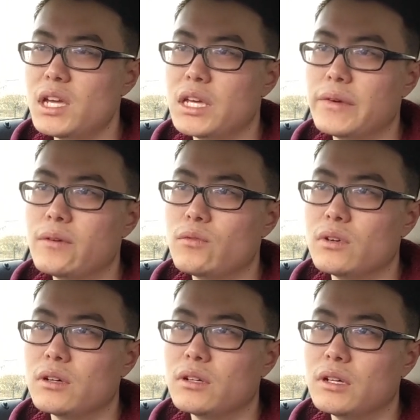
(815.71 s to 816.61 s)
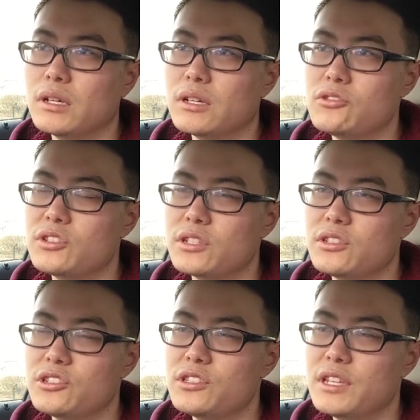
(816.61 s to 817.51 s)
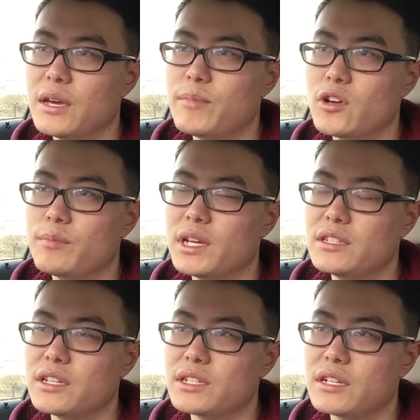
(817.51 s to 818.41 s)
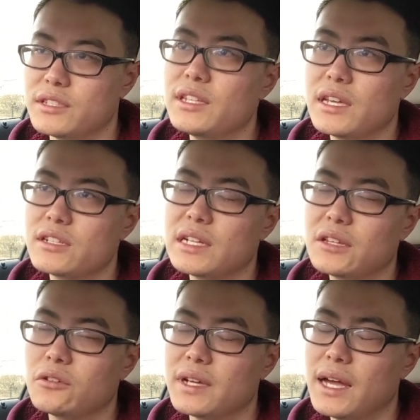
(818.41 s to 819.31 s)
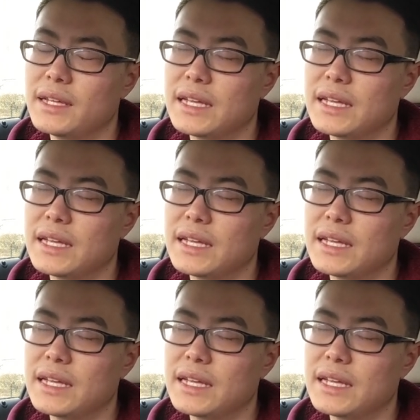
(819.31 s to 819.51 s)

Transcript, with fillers: 因为我呃，这今年没有被检查，今年是拉脱维亚，